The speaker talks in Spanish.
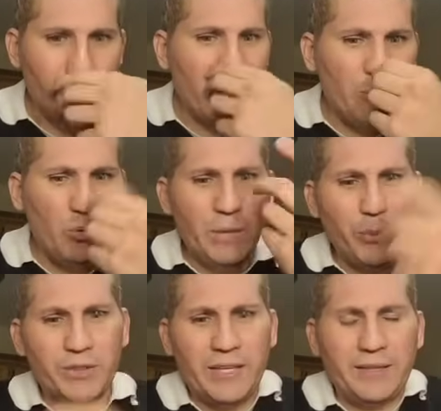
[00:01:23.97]
Es muy
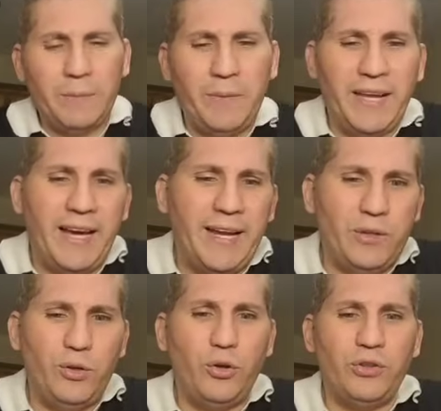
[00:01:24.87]
importante explicar
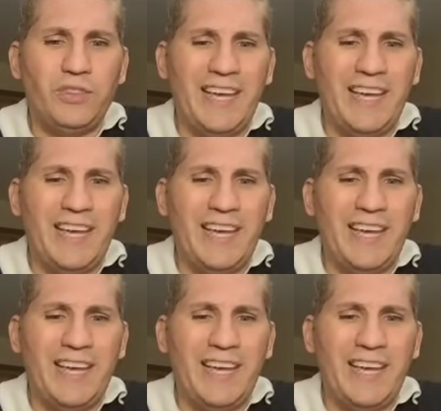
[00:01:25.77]
estos dos